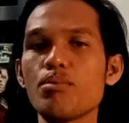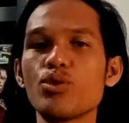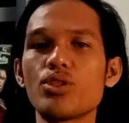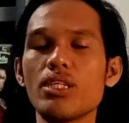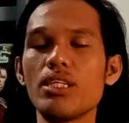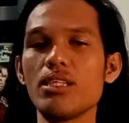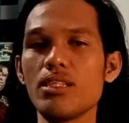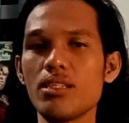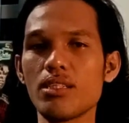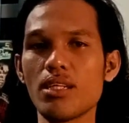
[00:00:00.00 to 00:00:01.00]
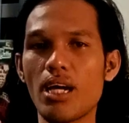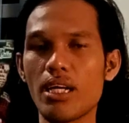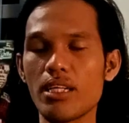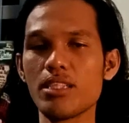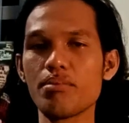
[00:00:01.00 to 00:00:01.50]
Namun seni
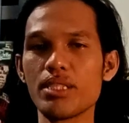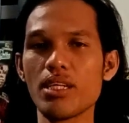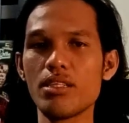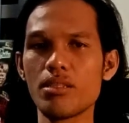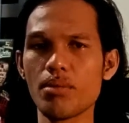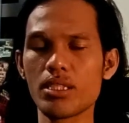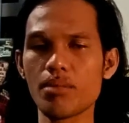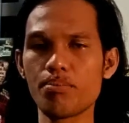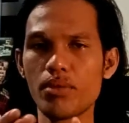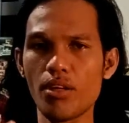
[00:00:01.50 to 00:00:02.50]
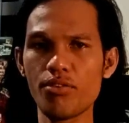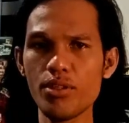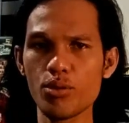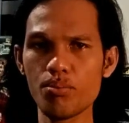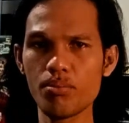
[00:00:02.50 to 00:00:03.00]
akhirnya menjadi semacam
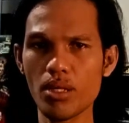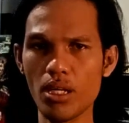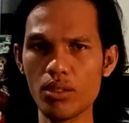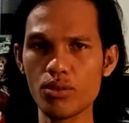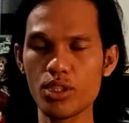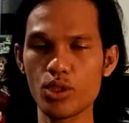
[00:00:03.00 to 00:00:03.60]
trivium atau